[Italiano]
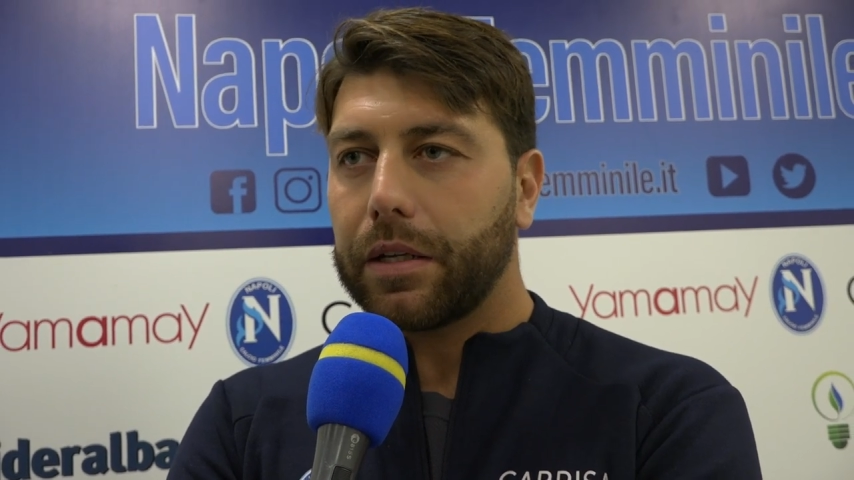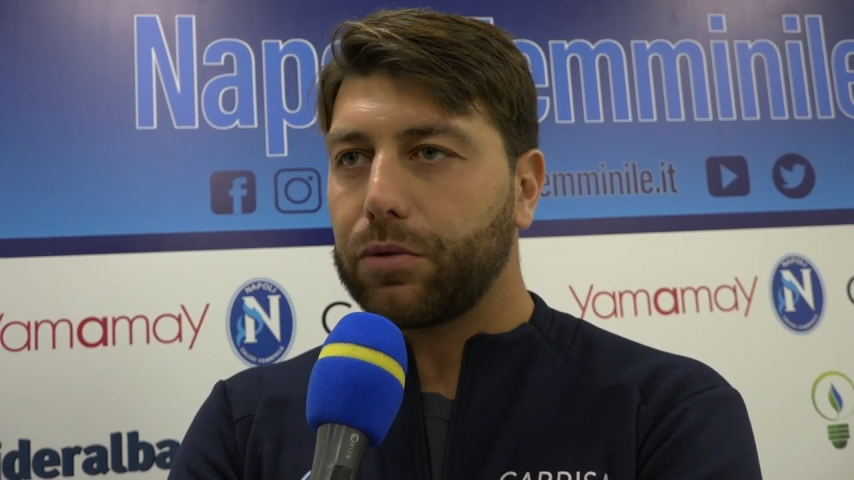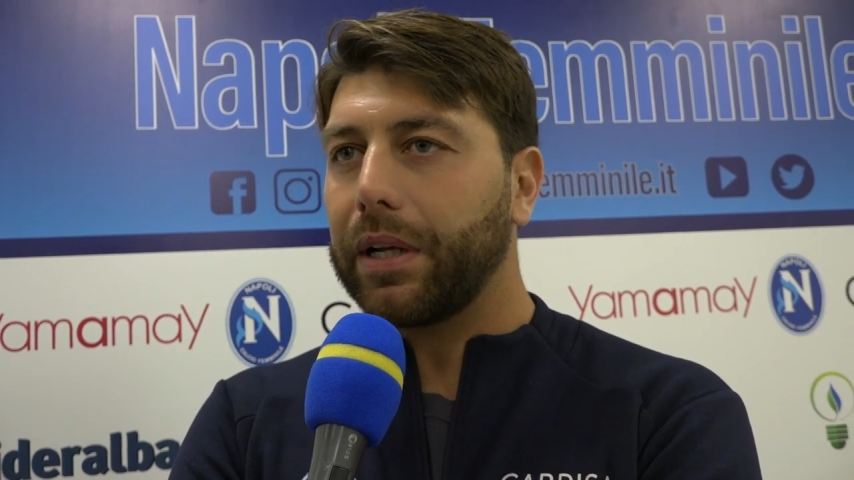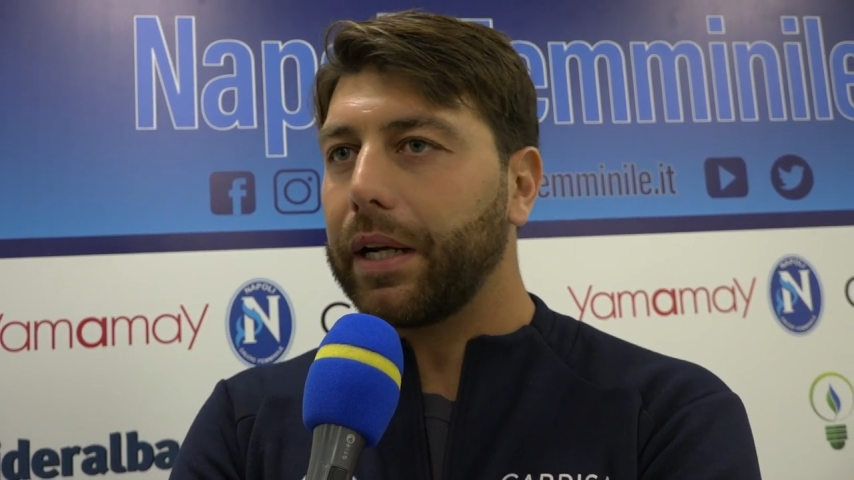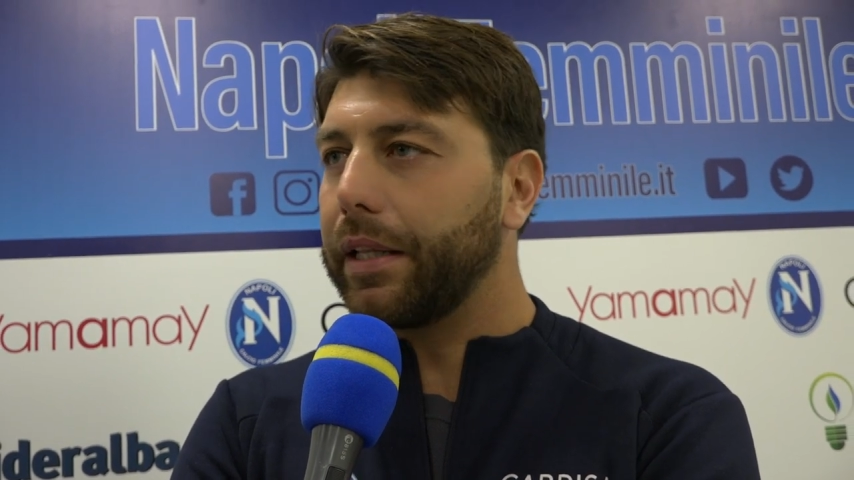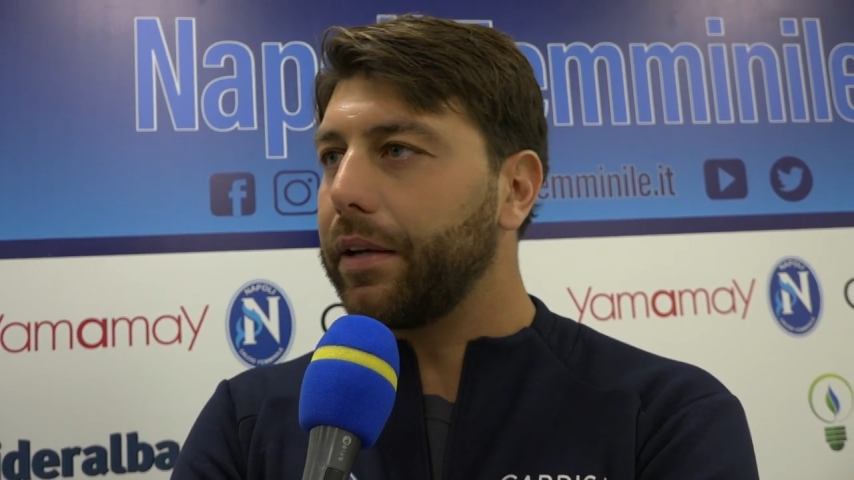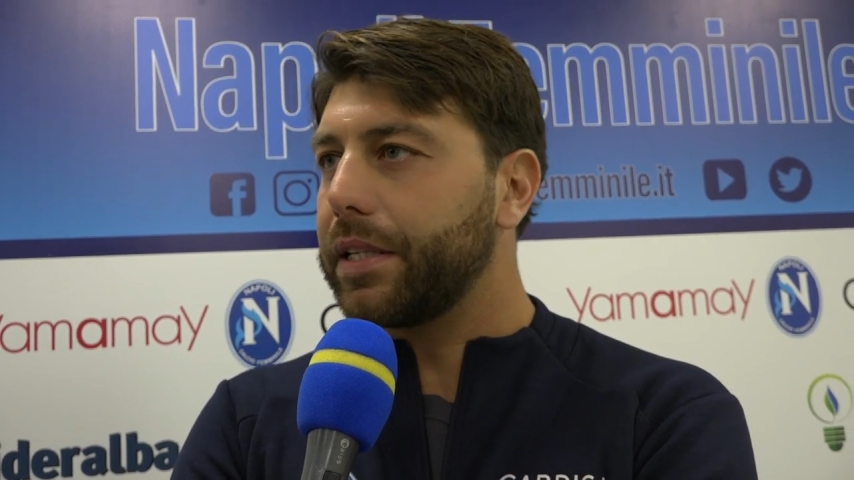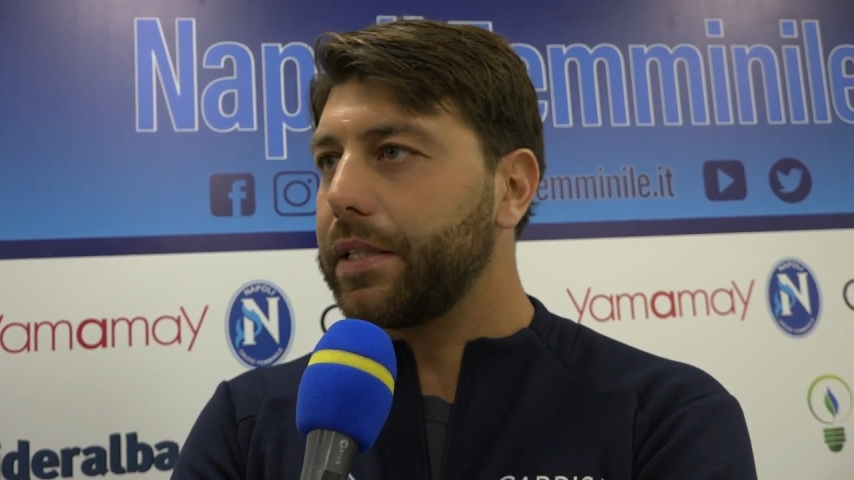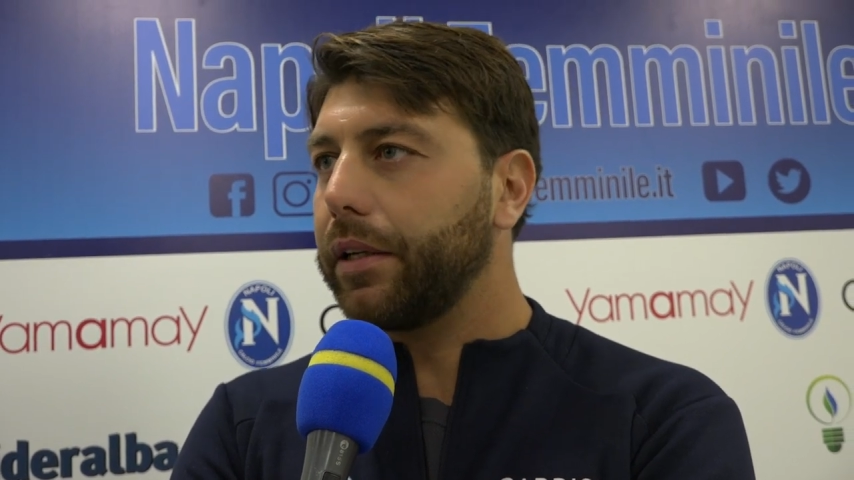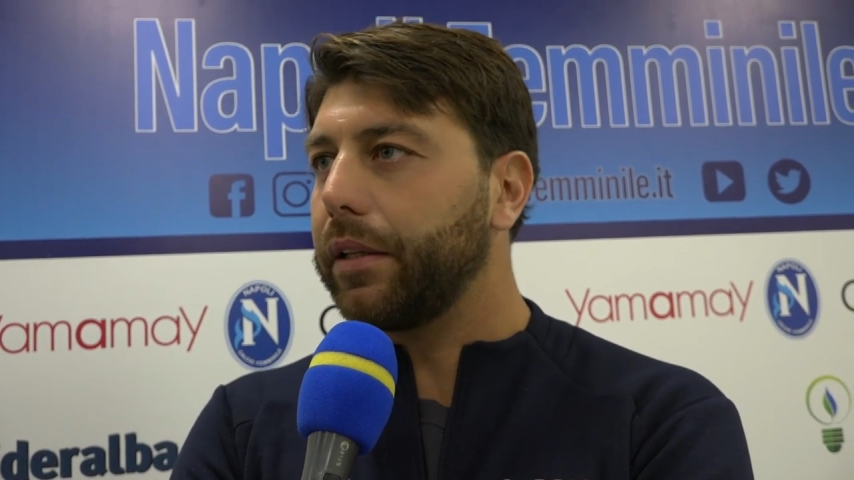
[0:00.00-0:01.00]
la squadra che deve
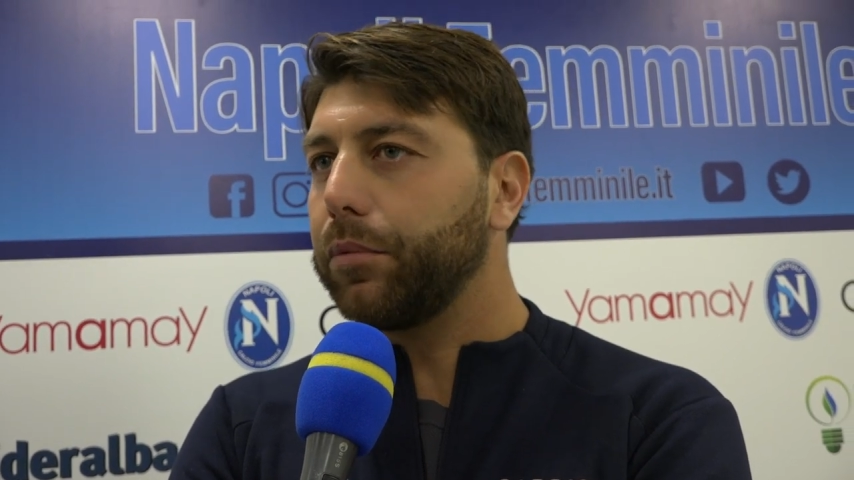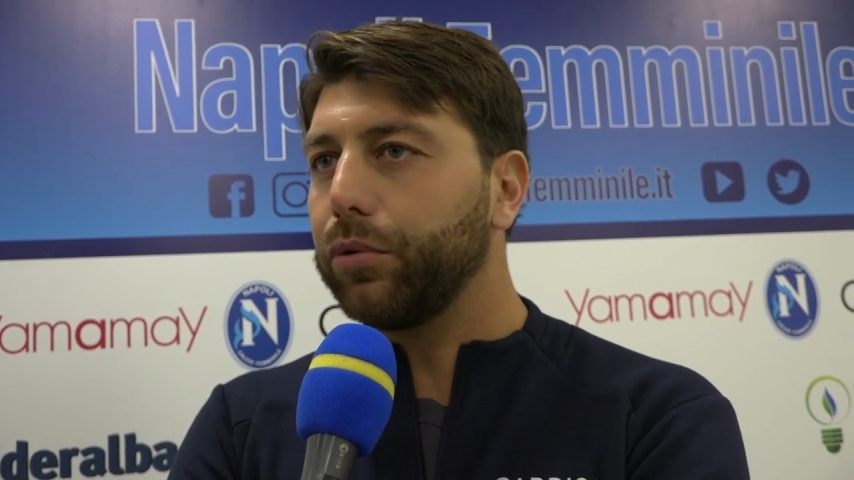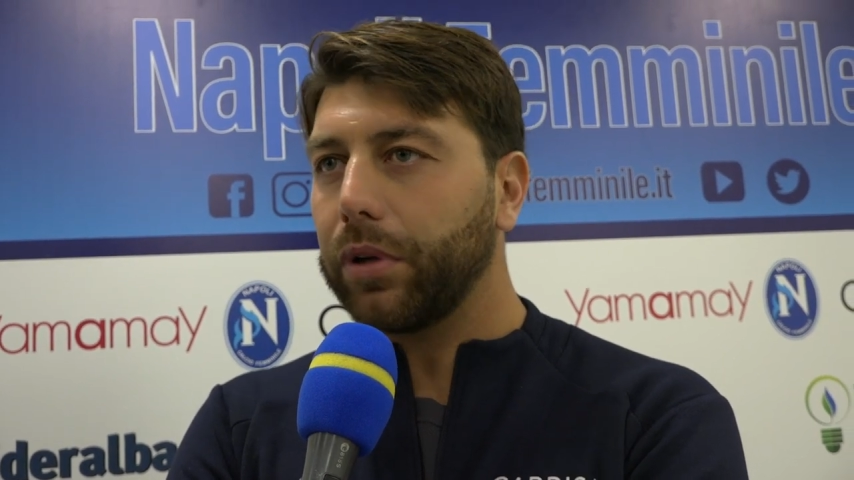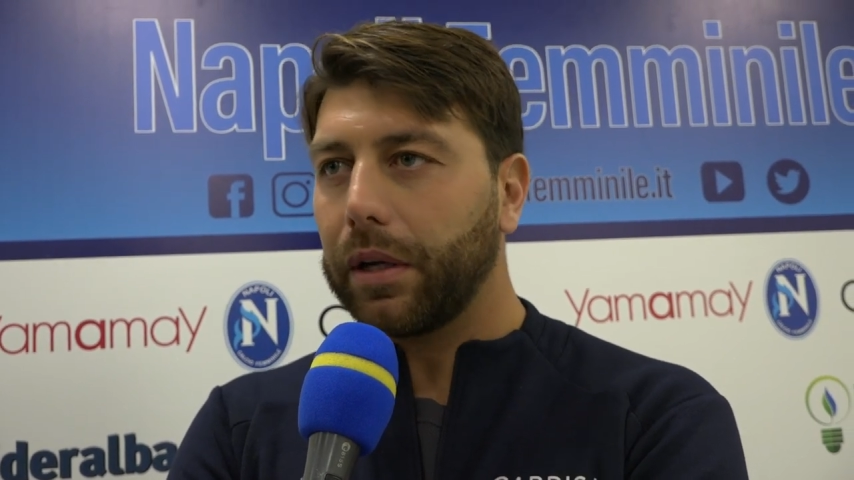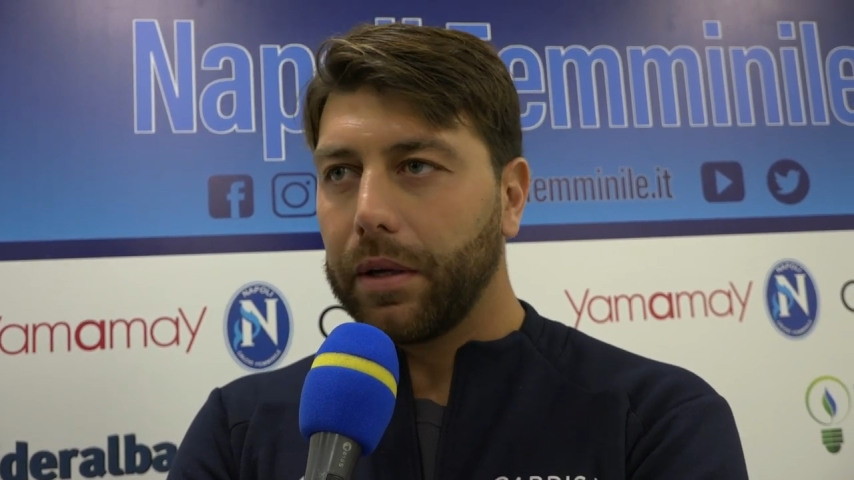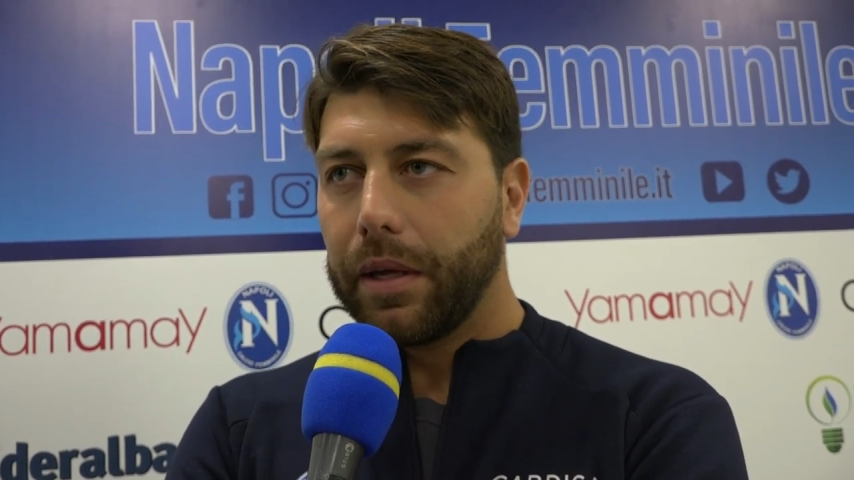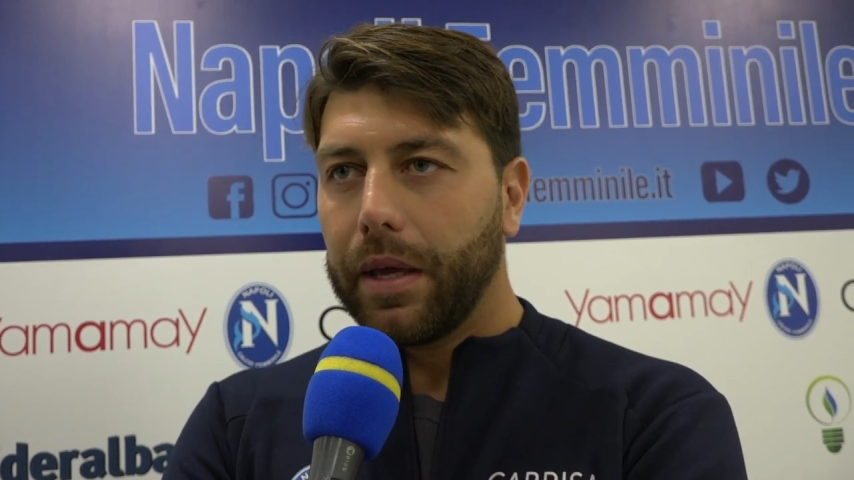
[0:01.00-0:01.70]
essere temuta